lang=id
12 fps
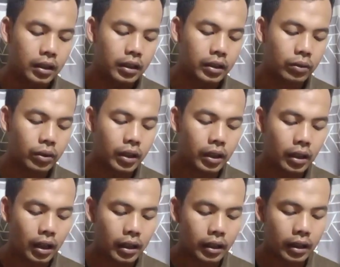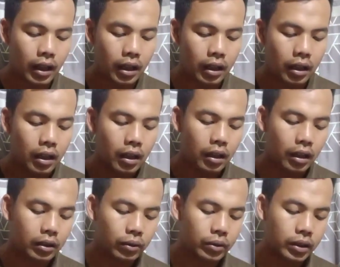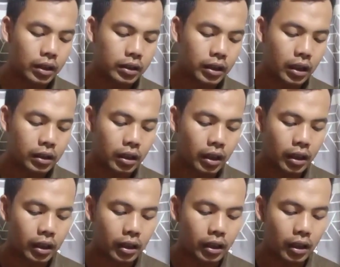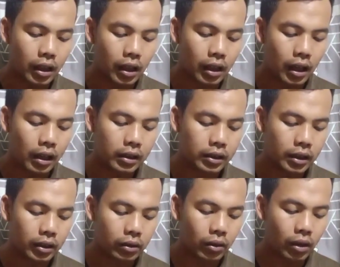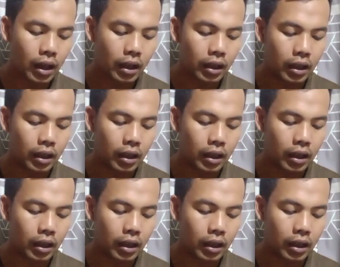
dituding radikal ratusan santri gelar aksi tolak